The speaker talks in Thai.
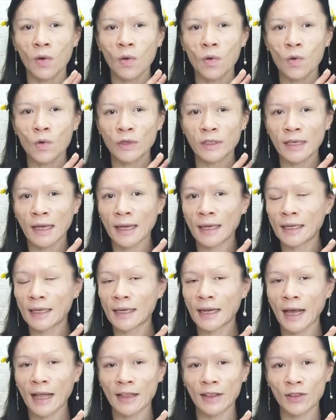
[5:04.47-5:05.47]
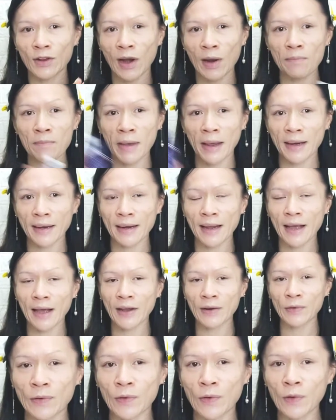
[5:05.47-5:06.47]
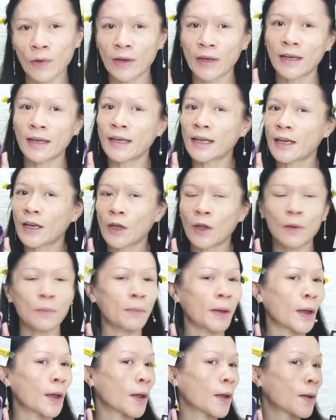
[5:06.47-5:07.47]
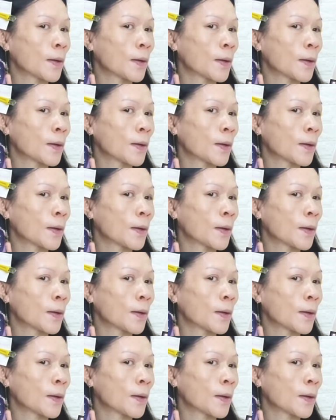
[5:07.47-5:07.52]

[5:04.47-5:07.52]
คูชั่นอัลตร้าแมตต์นะคะทุกคนเห็นไหม